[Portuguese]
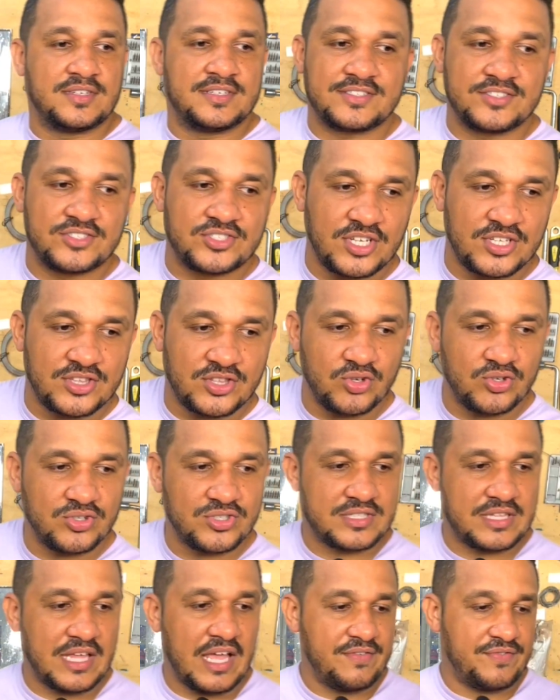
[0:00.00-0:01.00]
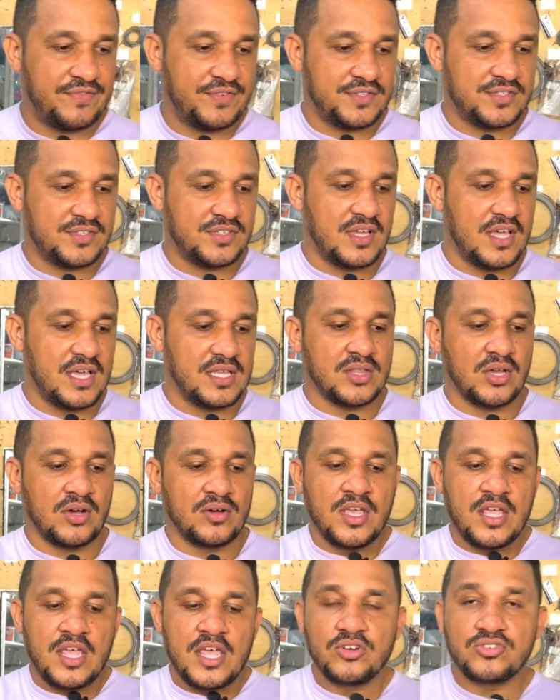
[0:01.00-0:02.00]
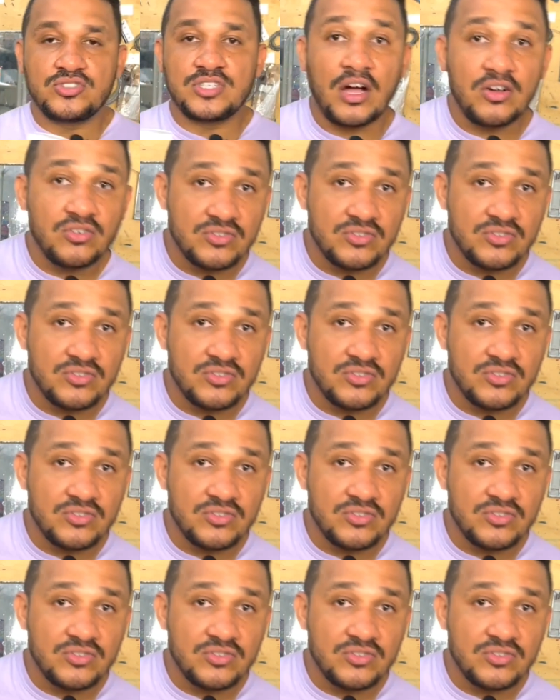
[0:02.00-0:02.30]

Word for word: Assistente hoje está eficiente. Ó. Eu já